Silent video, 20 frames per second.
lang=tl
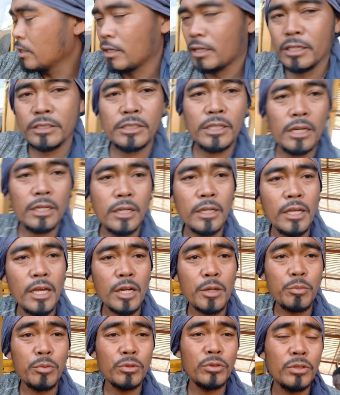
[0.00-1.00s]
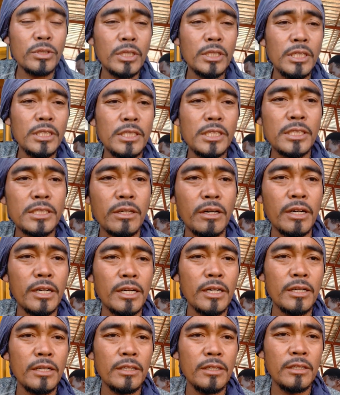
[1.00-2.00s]
Kasi ang nangyari po doon sa
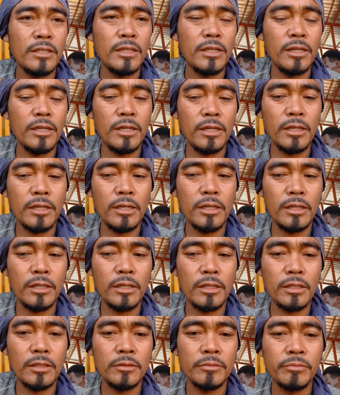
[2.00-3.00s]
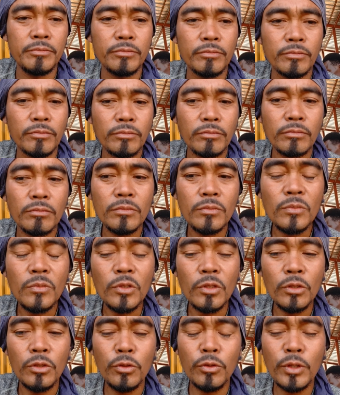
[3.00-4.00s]
D6R uh,
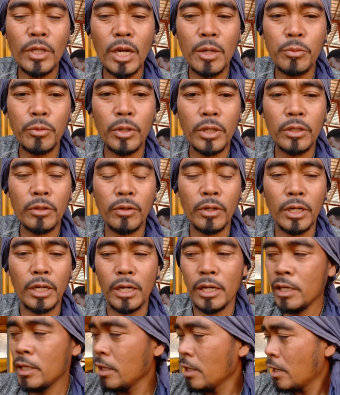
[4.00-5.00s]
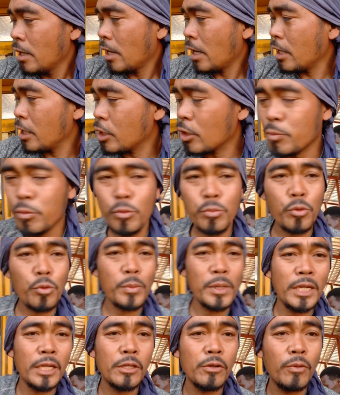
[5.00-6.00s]
yun nga po ano uh, ayun na pong
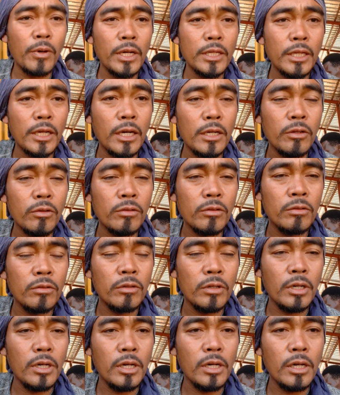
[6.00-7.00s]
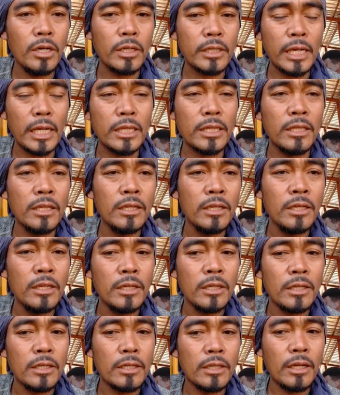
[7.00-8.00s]
bumalik yung kanyang ano uh, rod
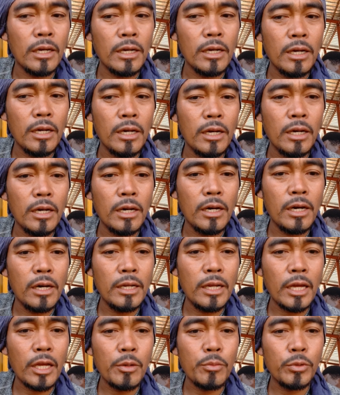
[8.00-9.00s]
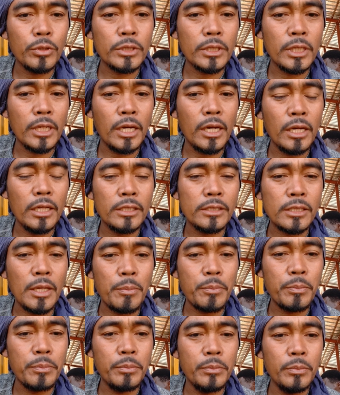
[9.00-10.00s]
naka lagi po siya
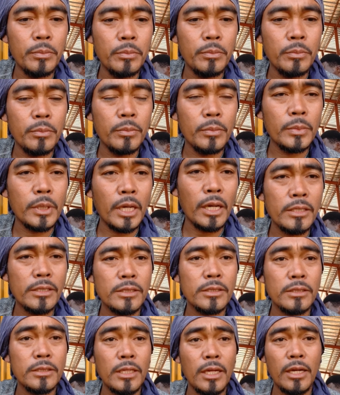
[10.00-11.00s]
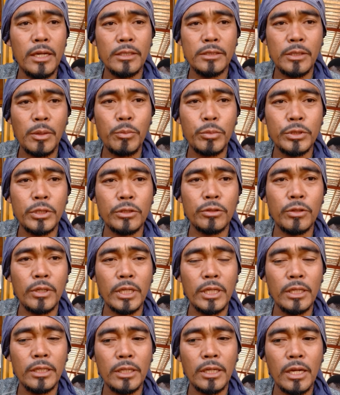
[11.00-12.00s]
naka-stop naka sa stop position
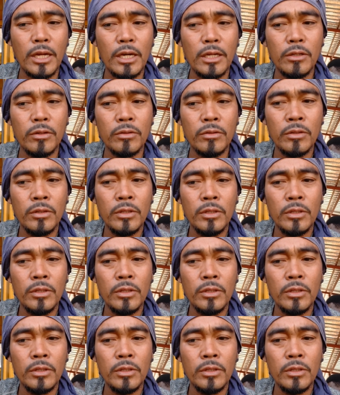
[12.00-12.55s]
nag, nag ano